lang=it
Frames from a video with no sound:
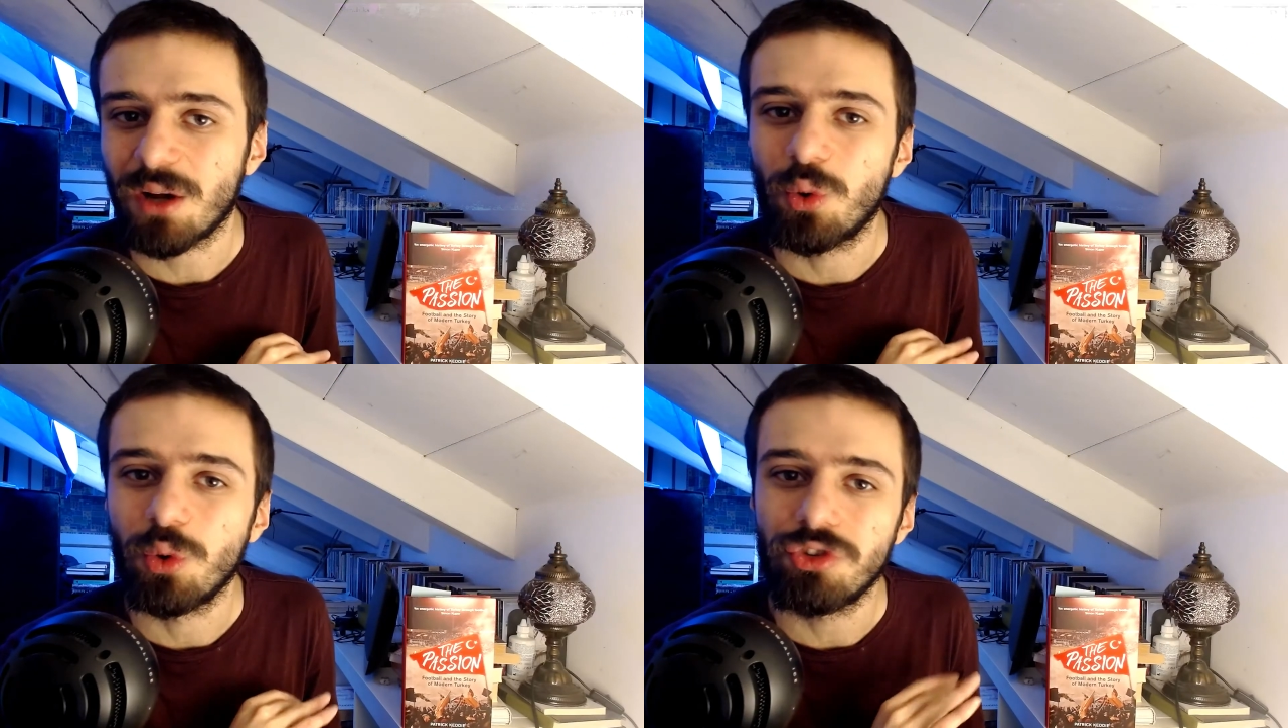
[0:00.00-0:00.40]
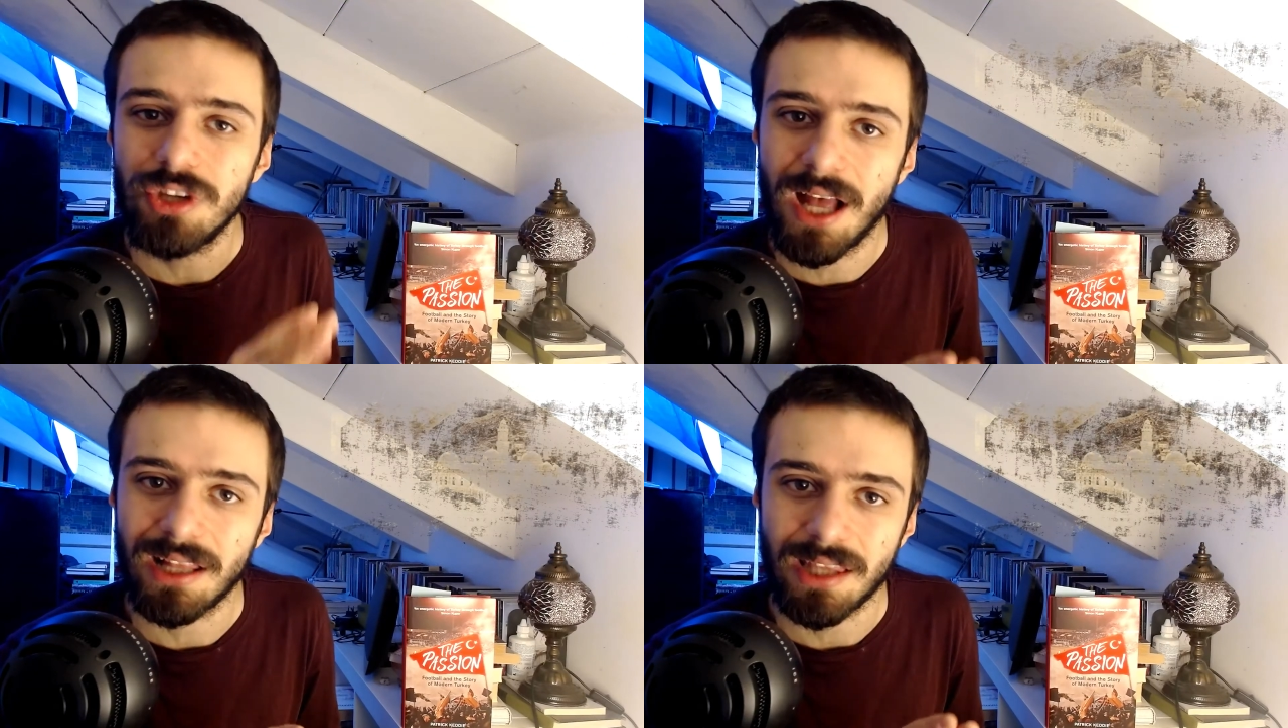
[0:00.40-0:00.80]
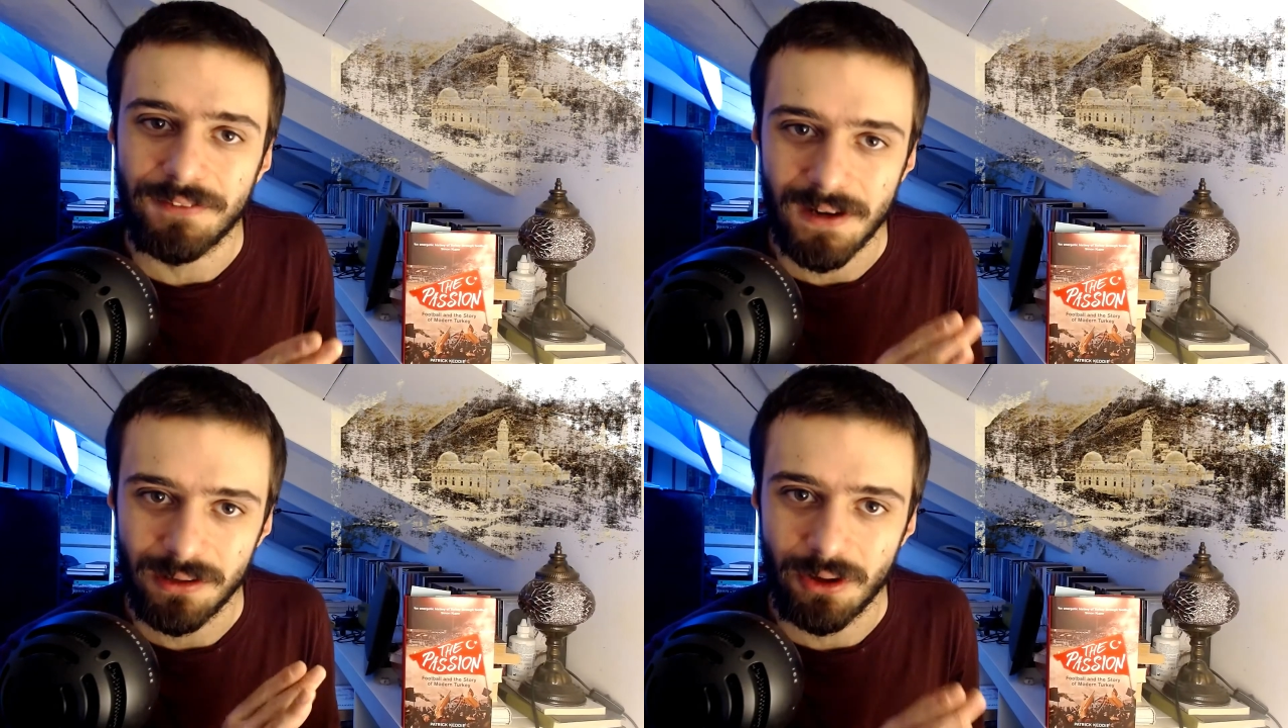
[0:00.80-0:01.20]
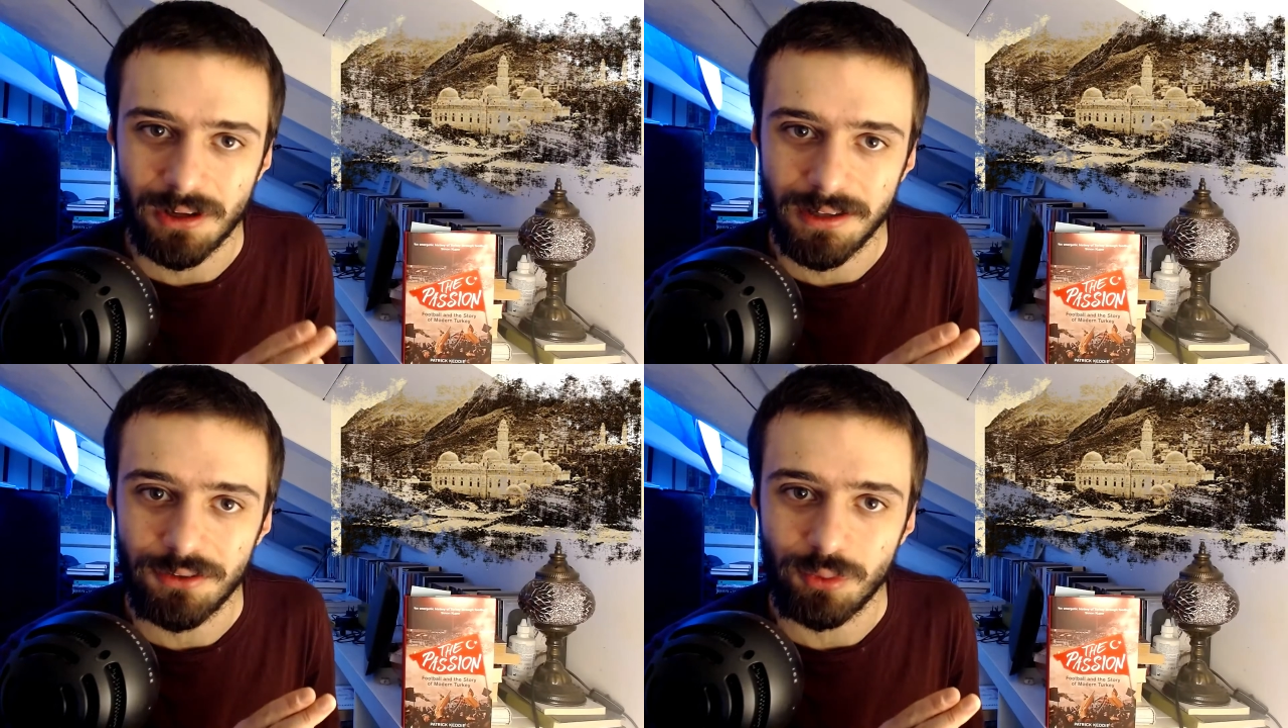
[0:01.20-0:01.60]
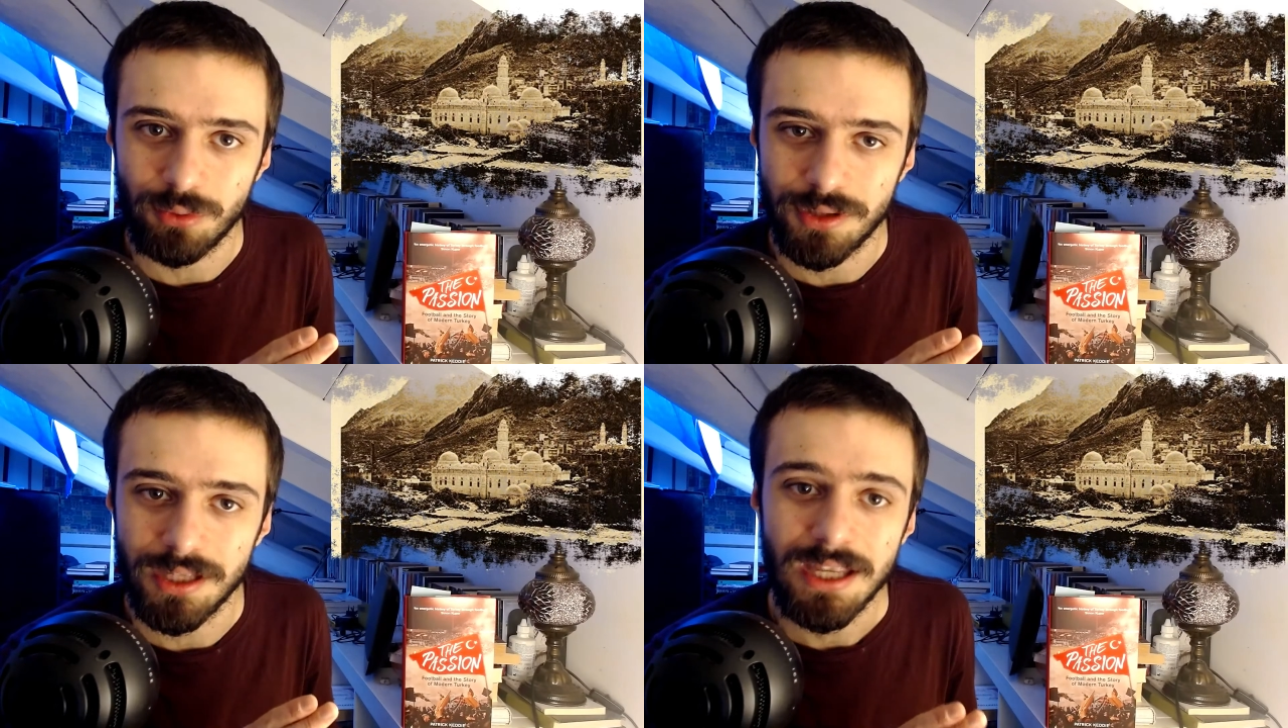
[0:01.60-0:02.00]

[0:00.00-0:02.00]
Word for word: così alta fra il nord e il sud